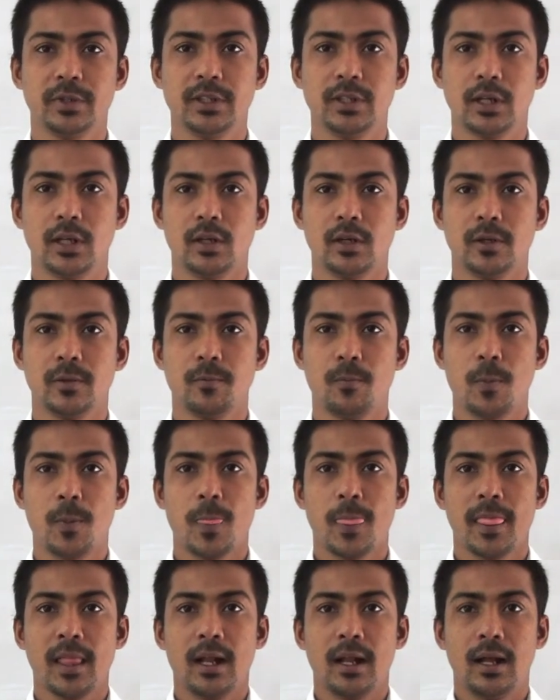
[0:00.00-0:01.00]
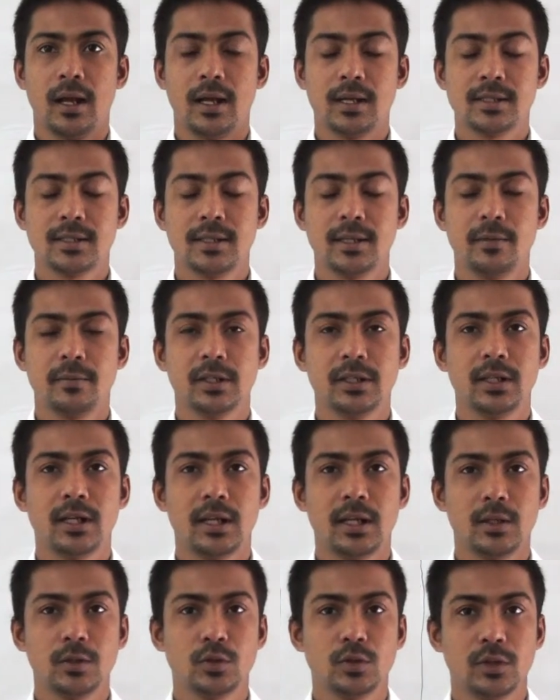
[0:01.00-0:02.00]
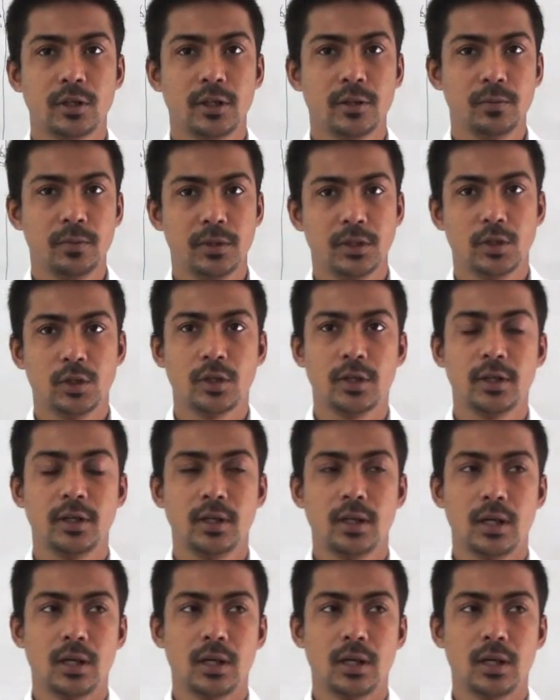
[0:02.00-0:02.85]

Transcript: বিদ্যালয় আজকে আমাদের আলোচনার বিষয়